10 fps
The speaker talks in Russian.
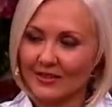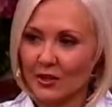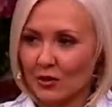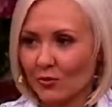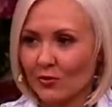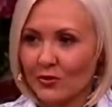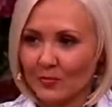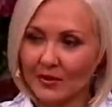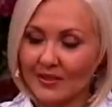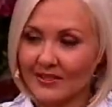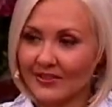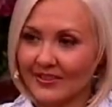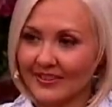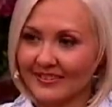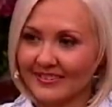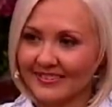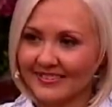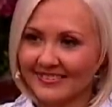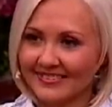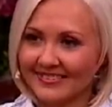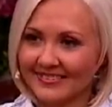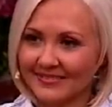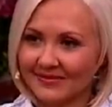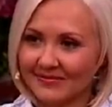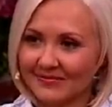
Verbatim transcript: Не, ну это естественно, да. А,